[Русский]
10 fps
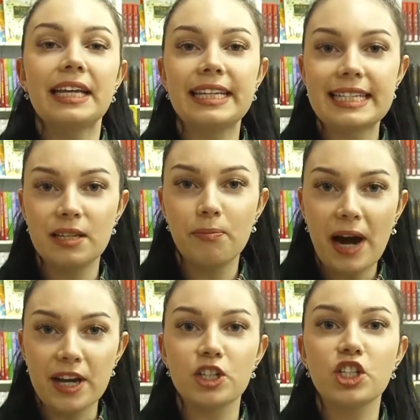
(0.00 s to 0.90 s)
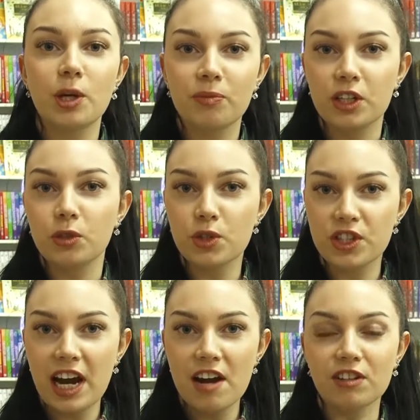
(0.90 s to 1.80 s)
если парень чем-то не
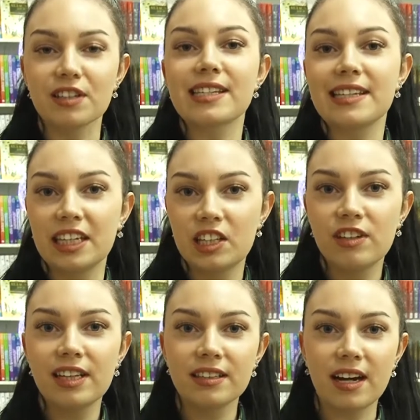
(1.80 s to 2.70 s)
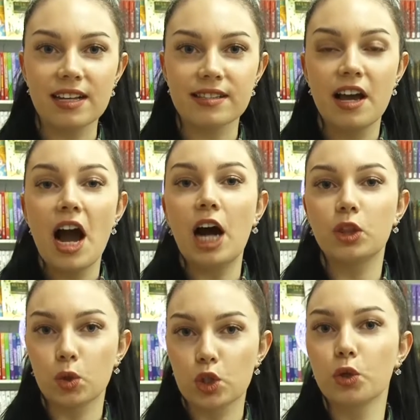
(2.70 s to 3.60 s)
устраивал, следовал отказ,
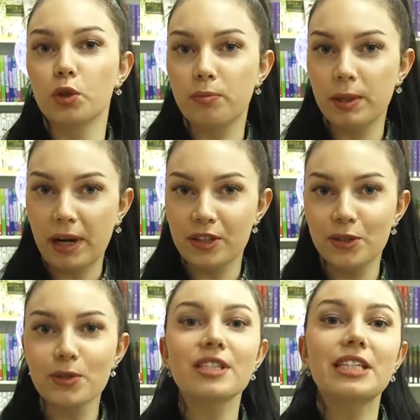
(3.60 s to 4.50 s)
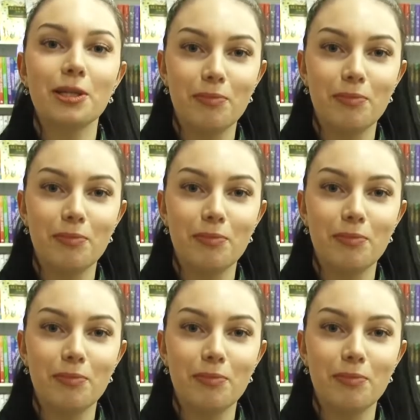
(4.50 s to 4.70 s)
а то, что он преподнес, не